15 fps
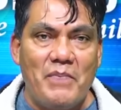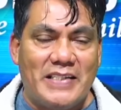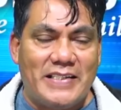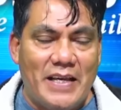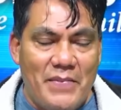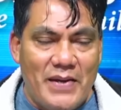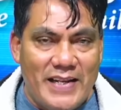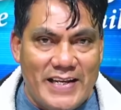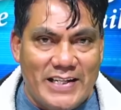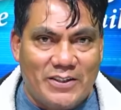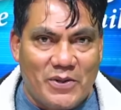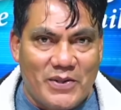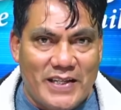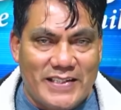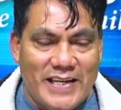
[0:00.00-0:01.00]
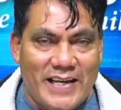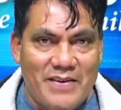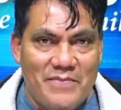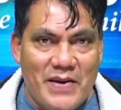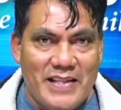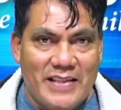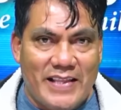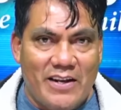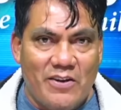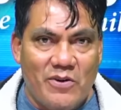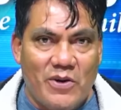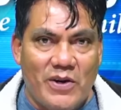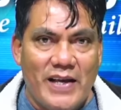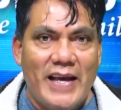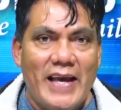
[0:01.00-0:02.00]
viceministro de régimen
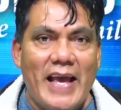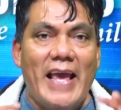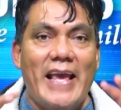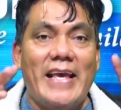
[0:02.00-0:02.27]
interior,